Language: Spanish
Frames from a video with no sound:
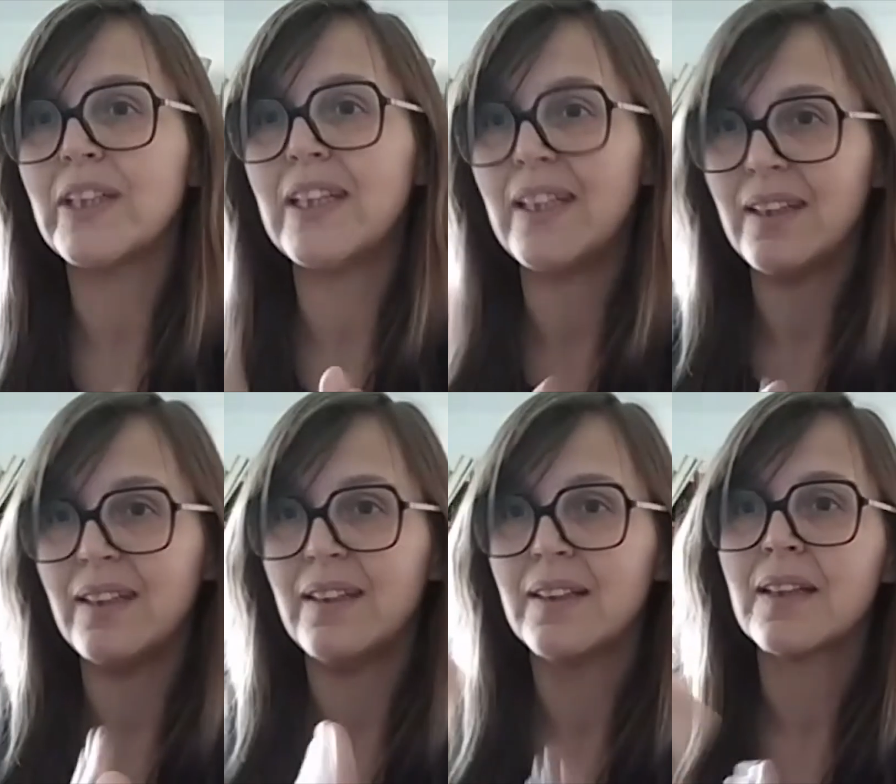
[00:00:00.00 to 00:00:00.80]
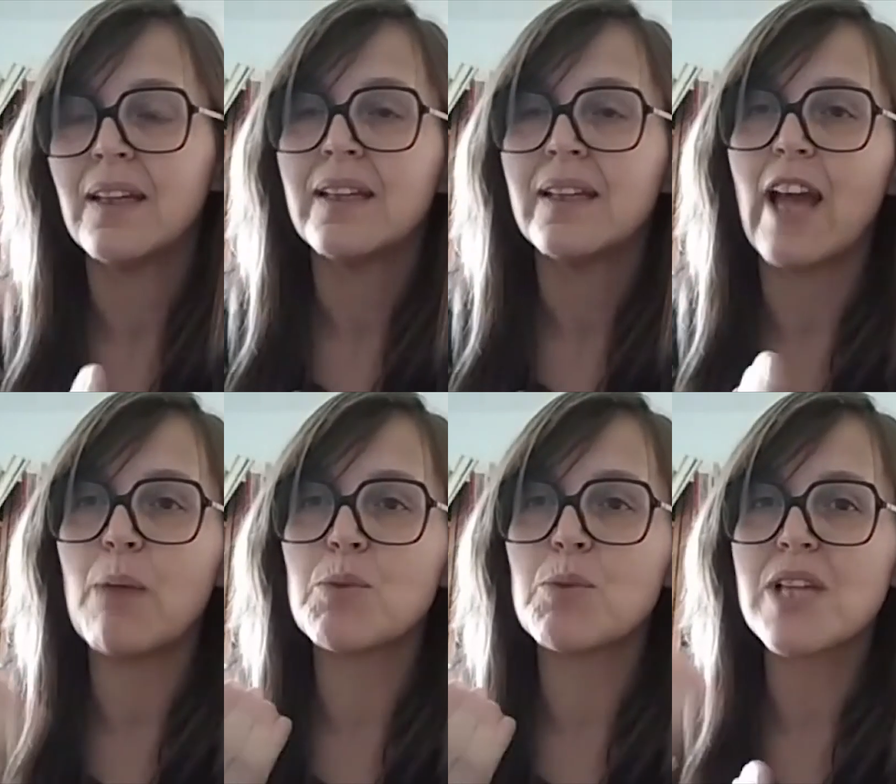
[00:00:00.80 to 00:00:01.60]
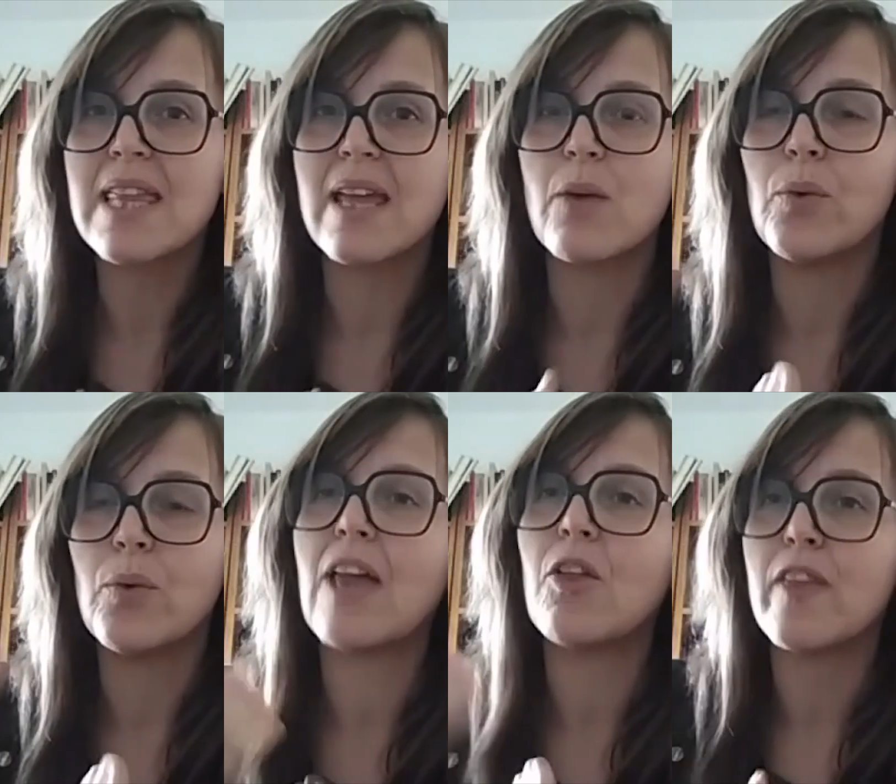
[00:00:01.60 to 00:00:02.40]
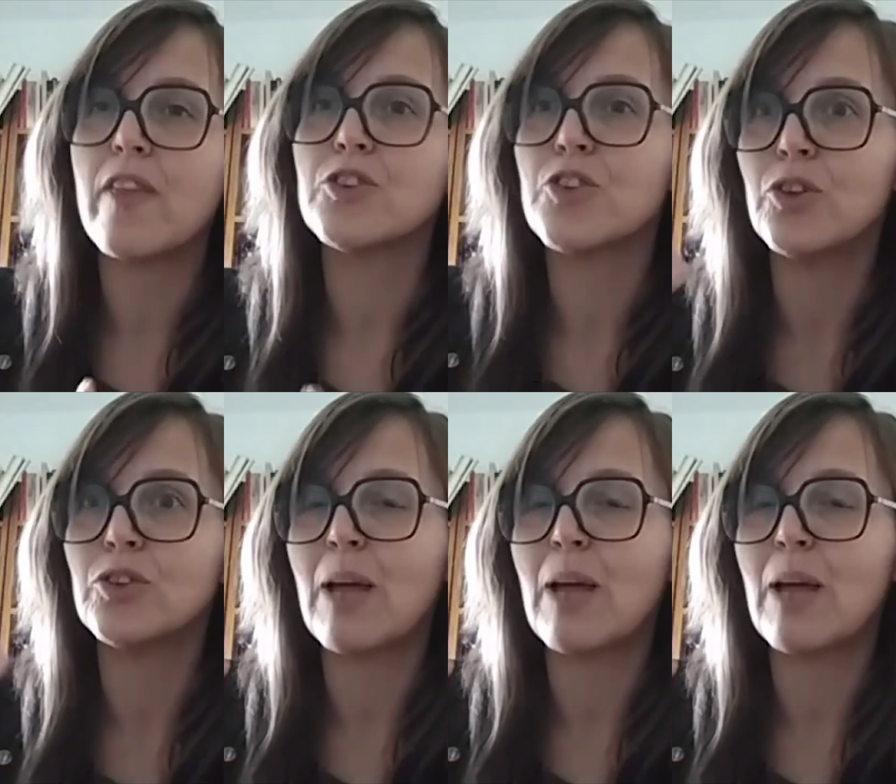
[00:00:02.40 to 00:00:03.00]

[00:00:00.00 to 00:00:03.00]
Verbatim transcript: Y digamos que de un lado y de otro,